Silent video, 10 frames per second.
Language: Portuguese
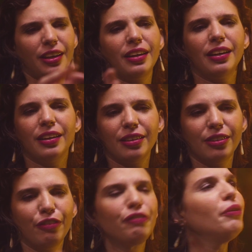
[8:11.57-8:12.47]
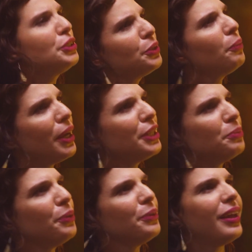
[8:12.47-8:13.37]
é, fútil
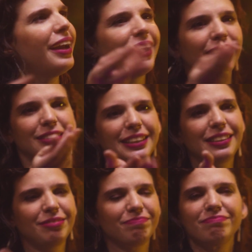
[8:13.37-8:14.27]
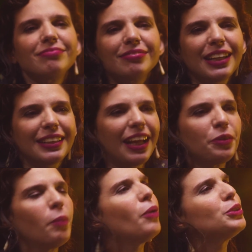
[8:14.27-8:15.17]
mesmo, Sim. né? Assim,
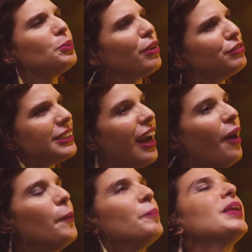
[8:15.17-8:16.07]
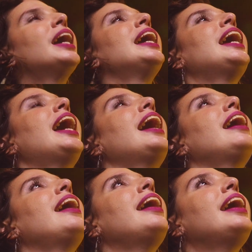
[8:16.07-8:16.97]
tratado como algo superficial.
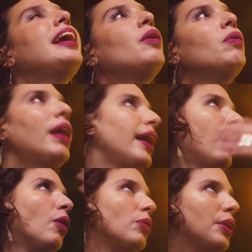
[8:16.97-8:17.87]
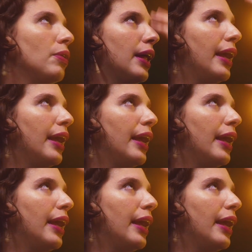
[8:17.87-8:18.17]
É, eu, é algo que eu